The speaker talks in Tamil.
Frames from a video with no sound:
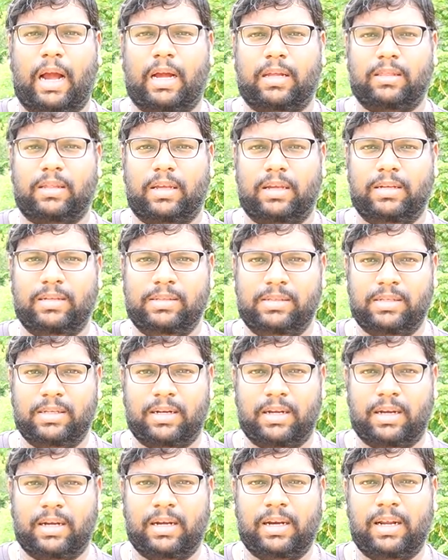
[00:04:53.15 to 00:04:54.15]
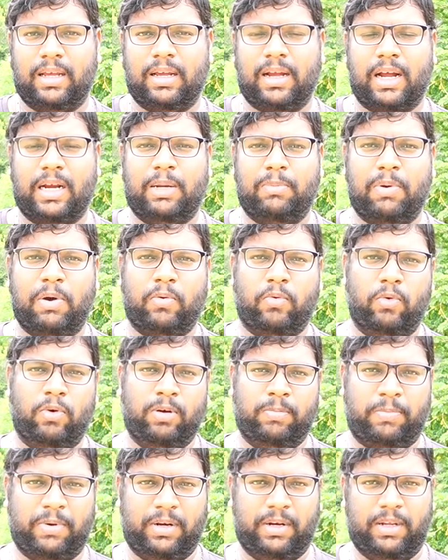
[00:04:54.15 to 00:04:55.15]
அந்த இன்ஜினை நீங்கள் கண்டிப்பாக
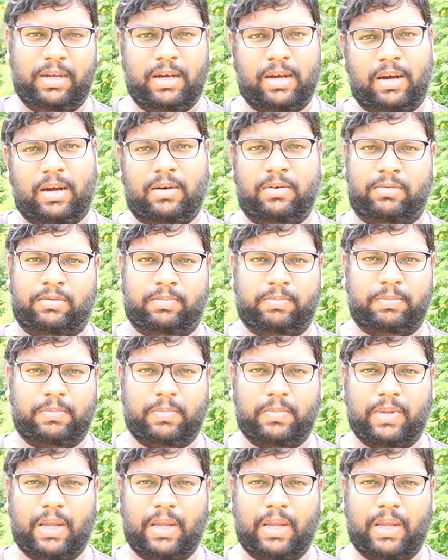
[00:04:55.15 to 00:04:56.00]
கூல் பண்ணியே ஆகணும்